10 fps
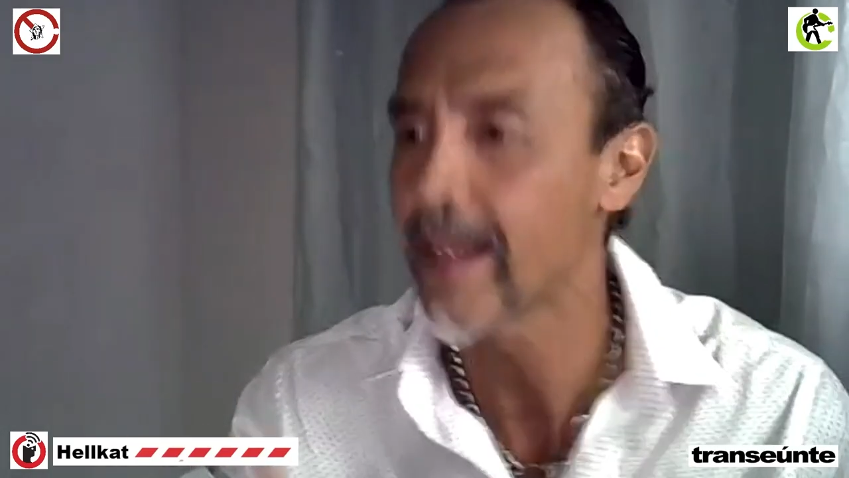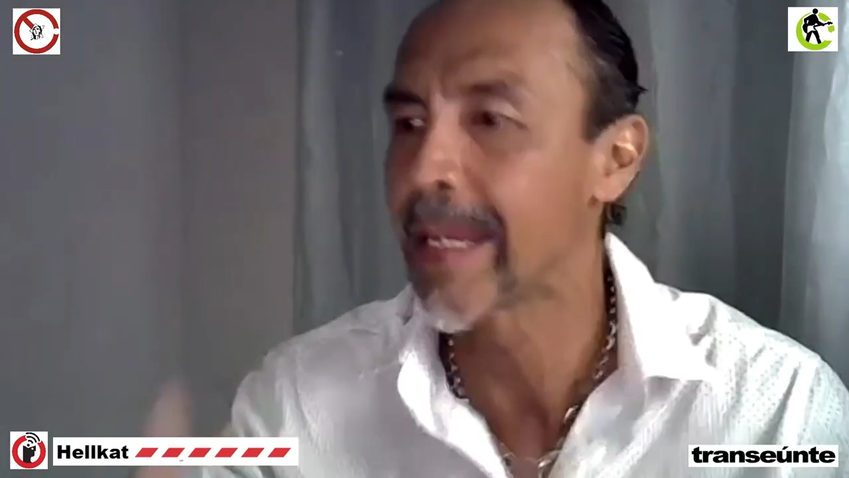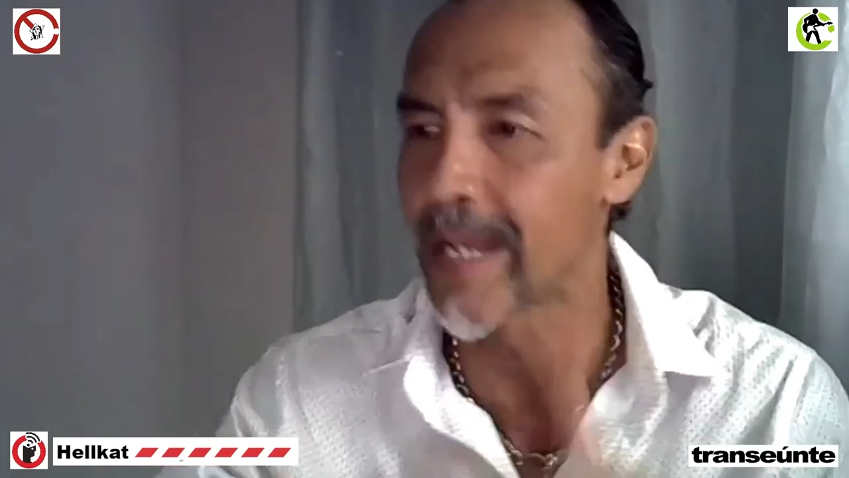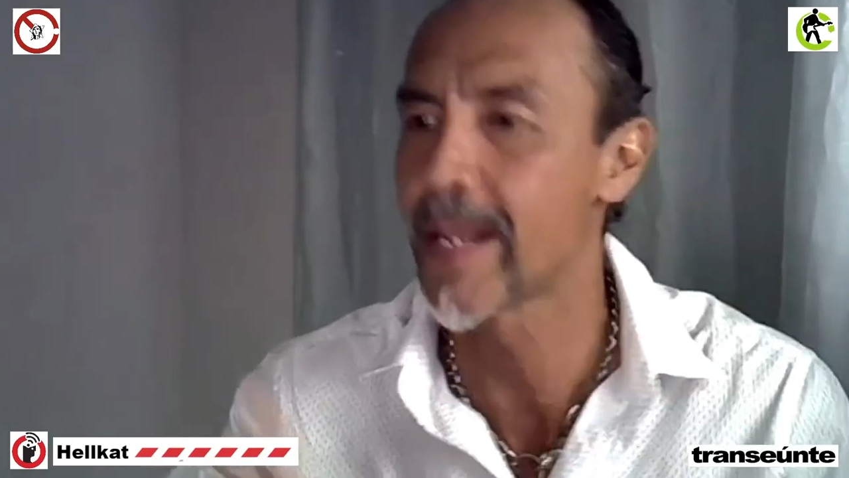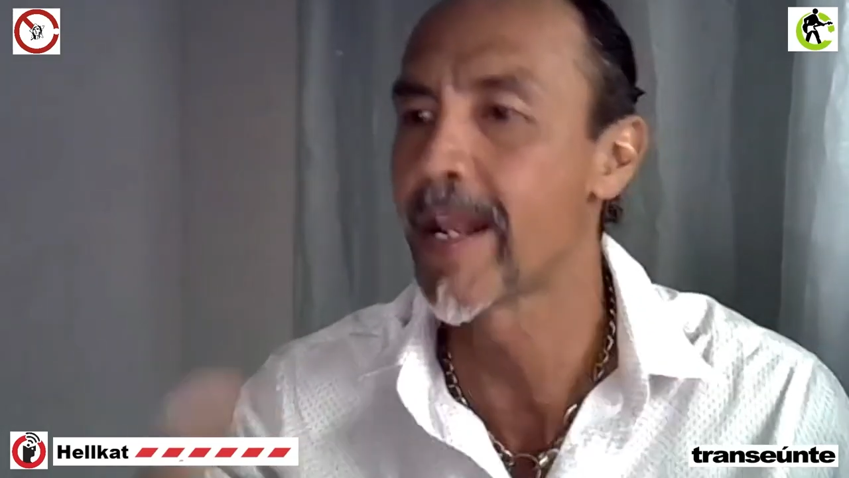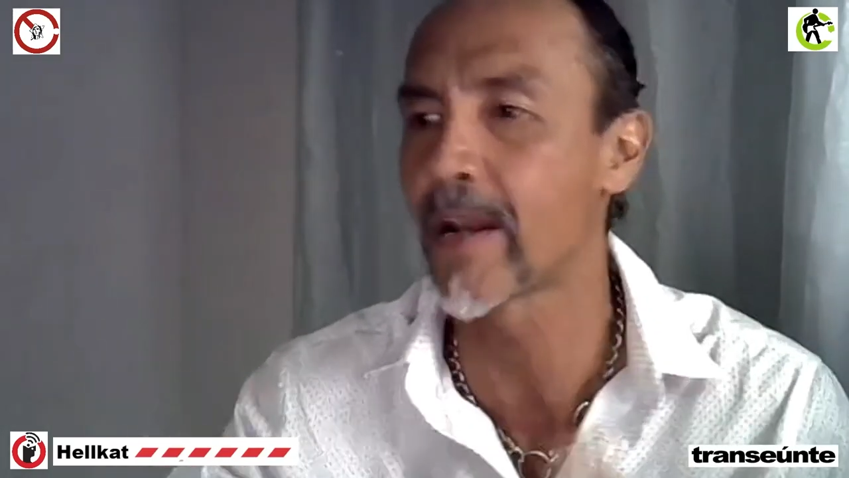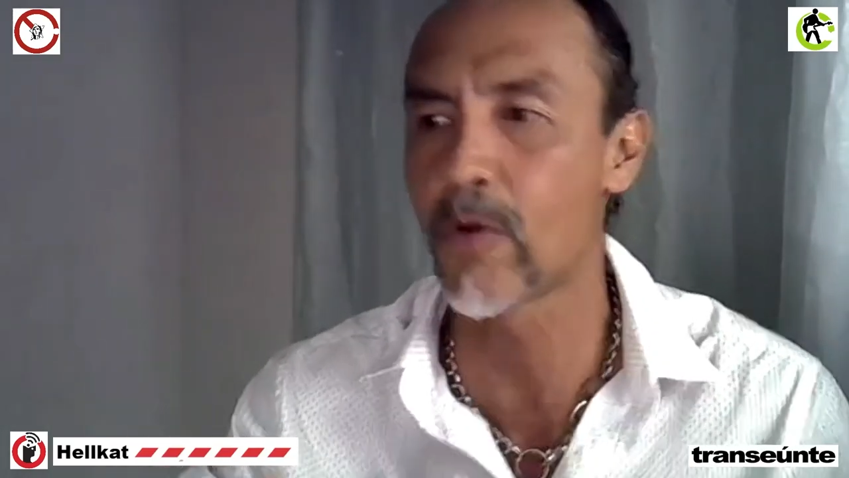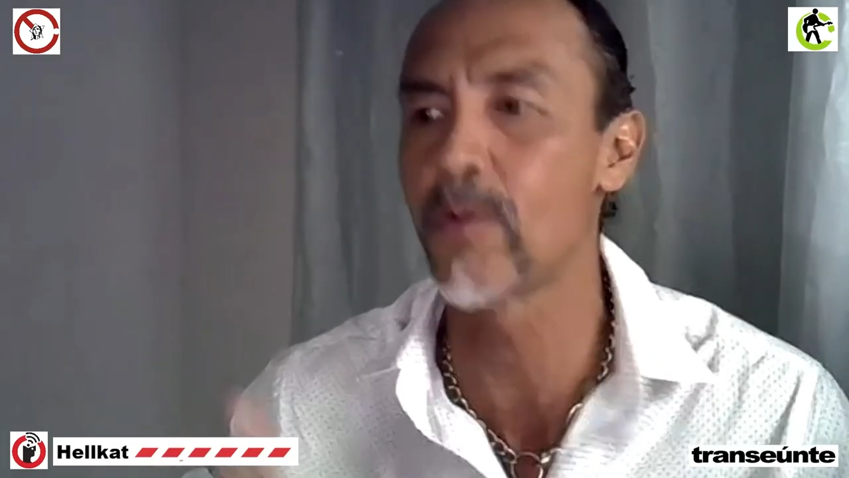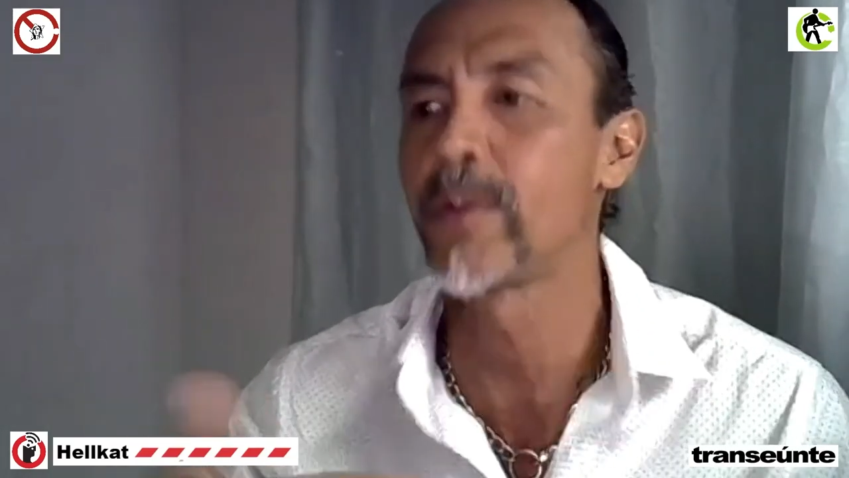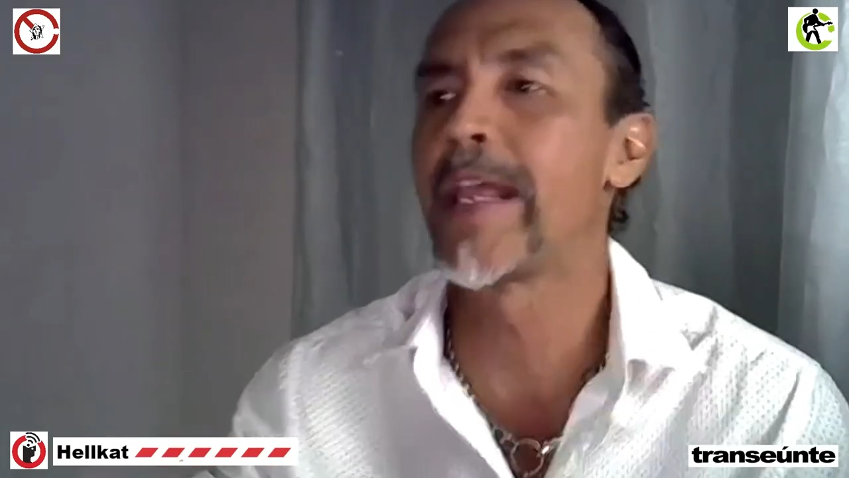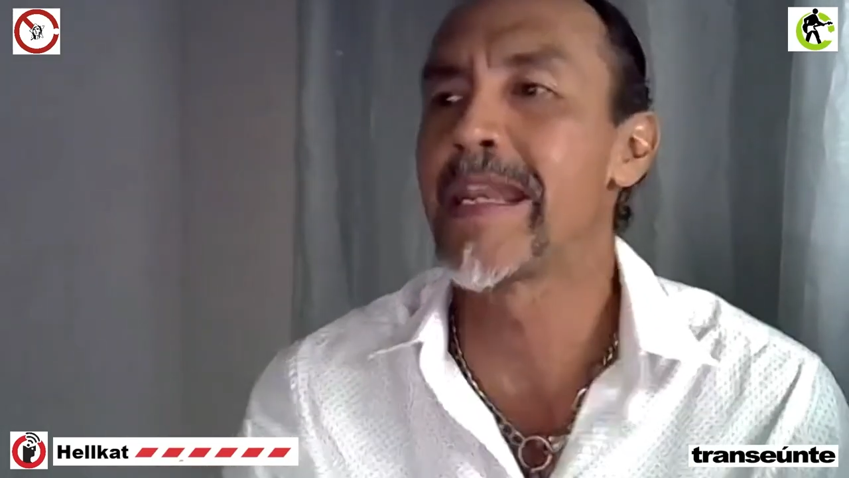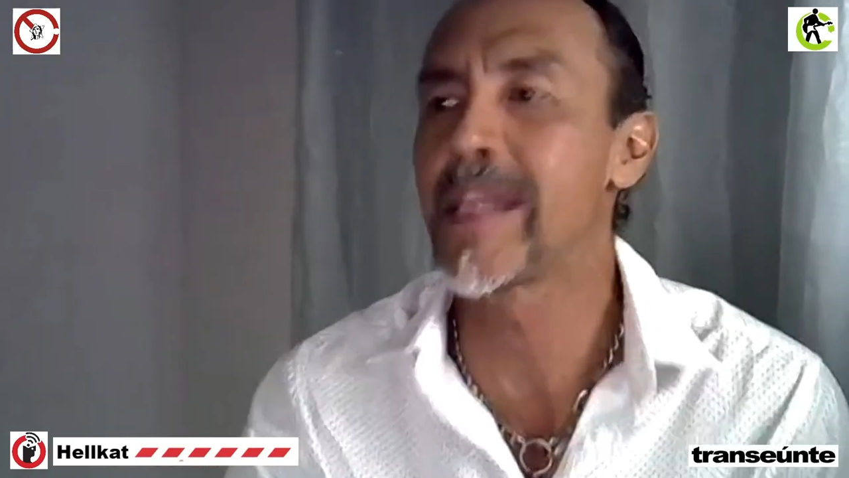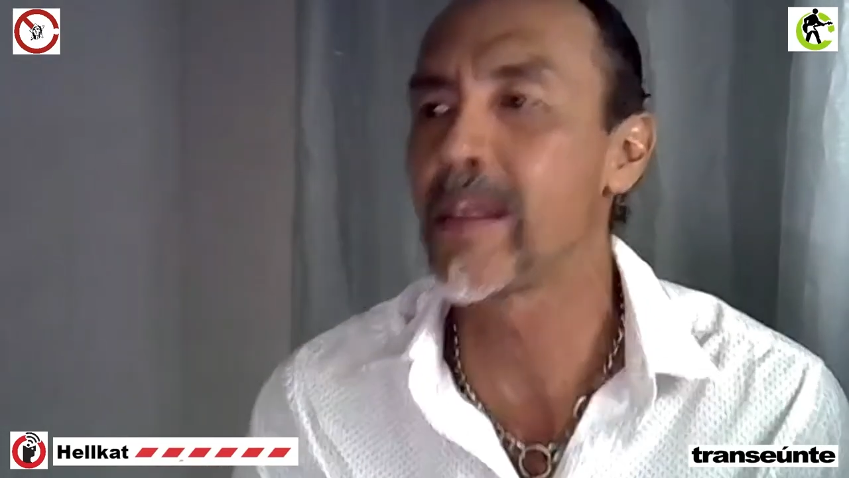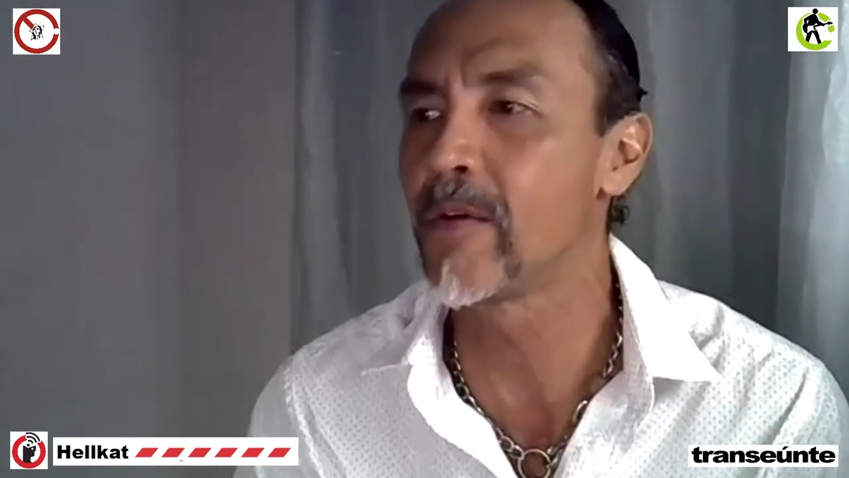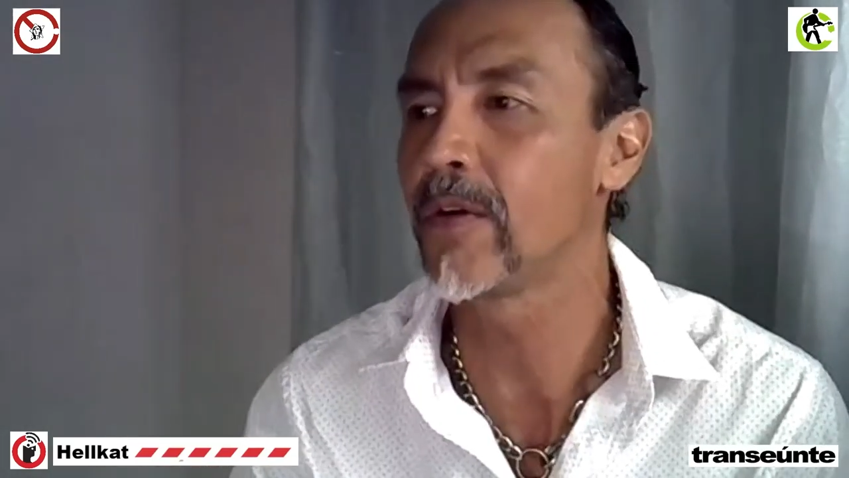y generar
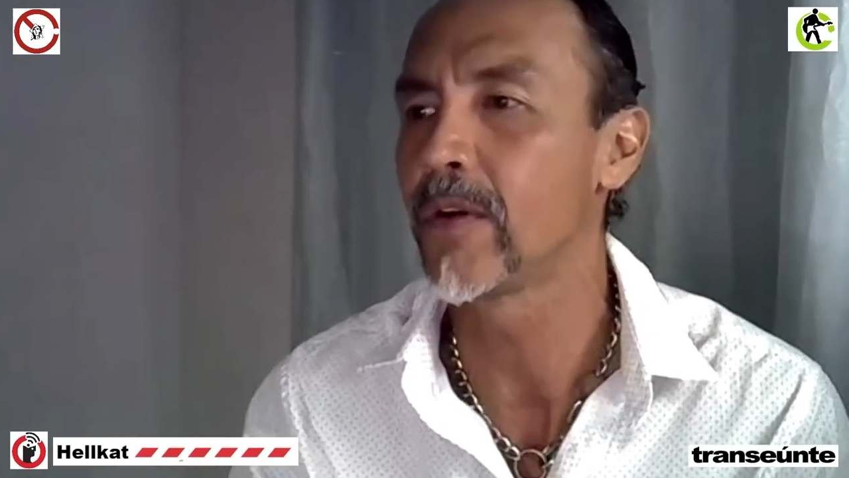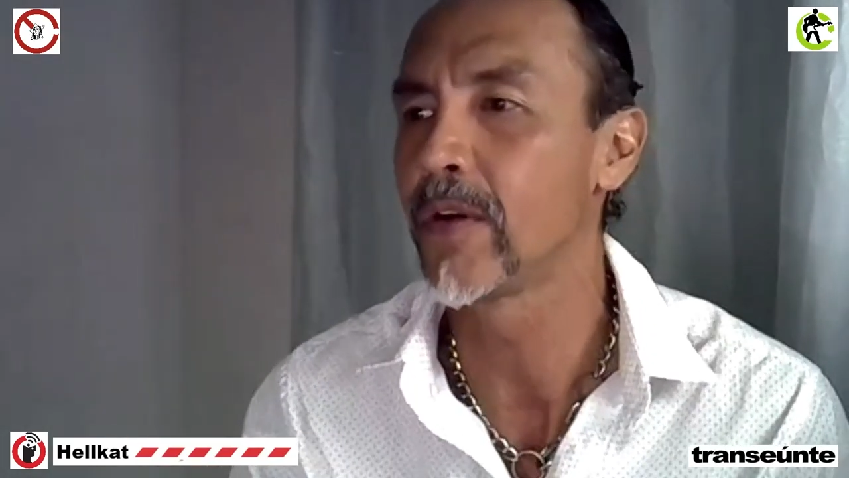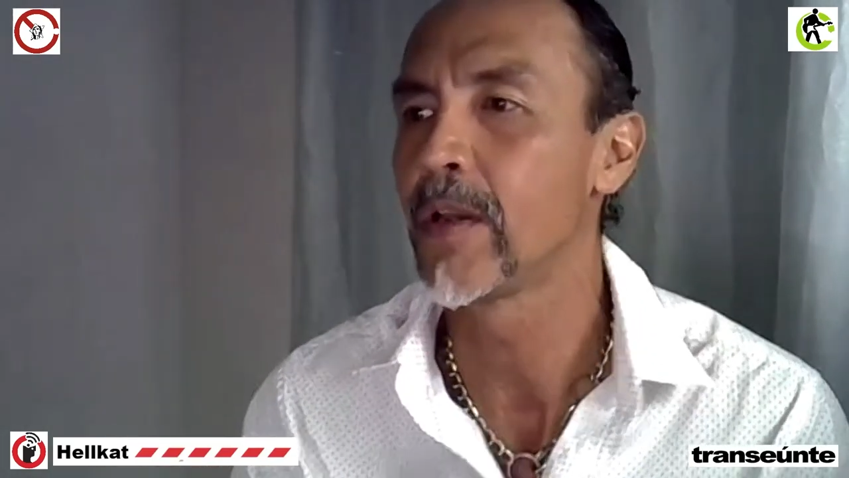contenido